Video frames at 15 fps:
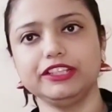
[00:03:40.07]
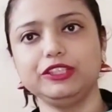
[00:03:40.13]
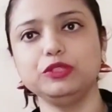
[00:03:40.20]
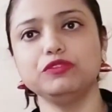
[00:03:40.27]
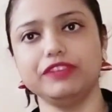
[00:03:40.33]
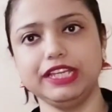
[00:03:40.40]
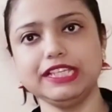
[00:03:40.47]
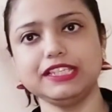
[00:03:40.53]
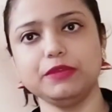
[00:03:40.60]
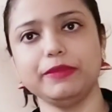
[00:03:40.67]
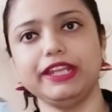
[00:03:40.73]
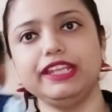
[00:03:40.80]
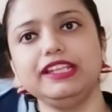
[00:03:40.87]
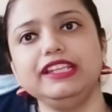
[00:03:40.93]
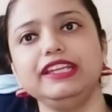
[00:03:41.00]
करती हूँ वहीं से
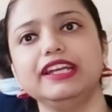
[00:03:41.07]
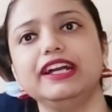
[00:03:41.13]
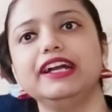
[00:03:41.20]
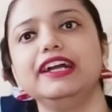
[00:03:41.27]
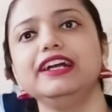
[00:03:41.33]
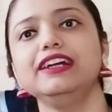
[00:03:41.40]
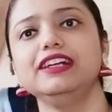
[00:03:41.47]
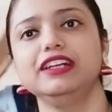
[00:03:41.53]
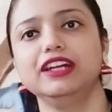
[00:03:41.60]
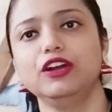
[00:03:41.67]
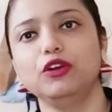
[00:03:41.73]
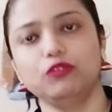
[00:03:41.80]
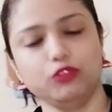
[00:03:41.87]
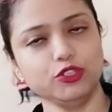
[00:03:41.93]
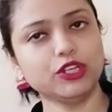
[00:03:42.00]
मैंने लिया है
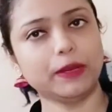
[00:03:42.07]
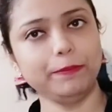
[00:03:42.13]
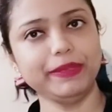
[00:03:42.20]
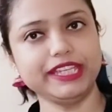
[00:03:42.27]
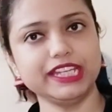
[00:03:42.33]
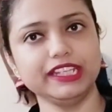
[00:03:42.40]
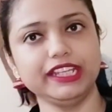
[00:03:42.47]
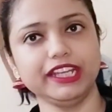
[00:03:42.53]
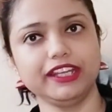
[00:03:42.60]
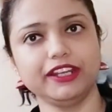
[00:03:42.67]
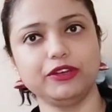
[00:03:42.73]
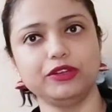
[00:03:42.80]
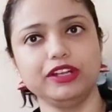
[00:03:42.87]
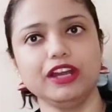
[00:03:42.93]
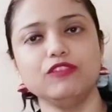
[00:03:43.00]
वो जो आप पीछे देख
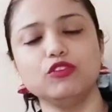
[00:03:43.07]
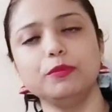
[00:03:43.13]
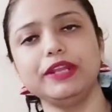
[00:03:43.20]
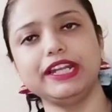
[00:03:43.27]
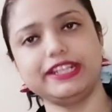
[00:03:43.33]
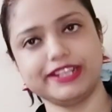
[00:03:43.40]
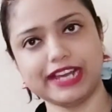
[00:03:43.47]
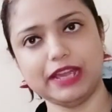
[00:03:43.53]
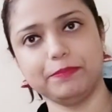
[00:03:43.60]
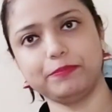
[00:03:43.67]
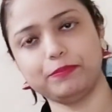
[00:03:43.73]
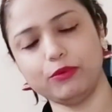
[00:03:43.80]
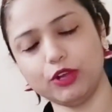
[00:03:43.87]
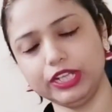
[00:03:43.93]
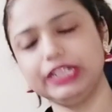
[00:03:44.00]
रहे हो ना वो मेरे
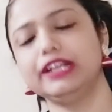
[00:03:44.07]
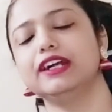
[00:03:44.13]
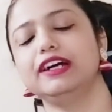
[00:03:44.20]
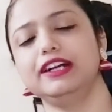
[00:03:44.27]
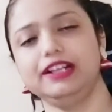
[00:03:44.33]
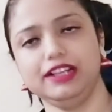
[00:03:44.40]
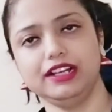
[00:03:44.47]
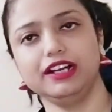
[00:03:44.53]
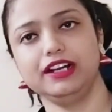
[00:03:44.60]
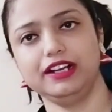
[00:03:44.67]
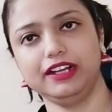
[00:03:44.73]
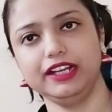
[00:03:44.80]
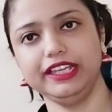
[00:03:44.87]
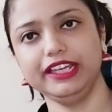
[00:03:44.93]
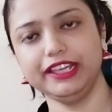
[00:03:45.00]
ट्राइपॉड का
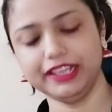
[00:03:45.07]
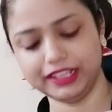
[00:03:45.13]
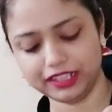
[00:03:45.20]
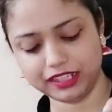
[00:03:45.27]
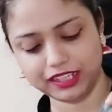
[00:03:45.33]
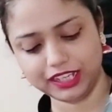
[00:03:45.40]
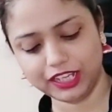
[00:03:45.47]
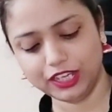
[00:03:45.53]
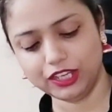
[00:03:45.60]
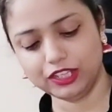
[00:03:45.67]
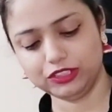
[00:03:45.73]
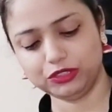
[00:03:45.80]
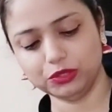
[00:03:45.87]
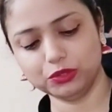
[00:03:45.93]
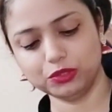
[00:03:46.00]
आ, ये है
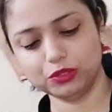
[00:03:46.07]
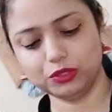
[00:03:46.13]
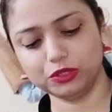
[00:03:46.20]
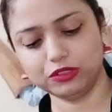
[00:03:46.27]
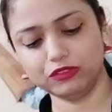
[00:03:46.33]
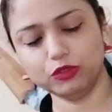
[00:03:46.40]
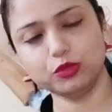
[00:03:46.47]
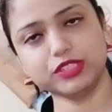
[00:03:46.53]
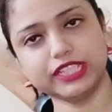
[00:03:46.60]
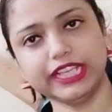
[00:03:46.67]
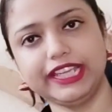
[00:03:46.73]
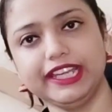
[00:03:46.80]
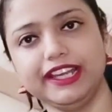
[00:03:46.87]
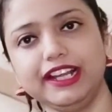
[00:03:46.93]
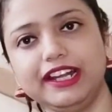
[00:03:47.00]
तो वो उसे
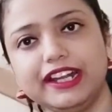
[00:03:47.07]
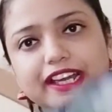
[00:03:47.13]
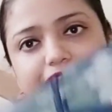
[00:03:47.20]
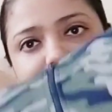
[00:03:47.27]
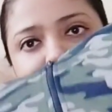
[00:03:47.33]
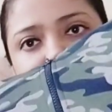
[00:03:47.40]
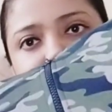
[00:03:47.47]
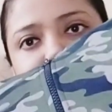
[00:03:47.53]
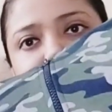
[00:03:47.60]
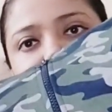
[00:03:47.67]
खेल रहा है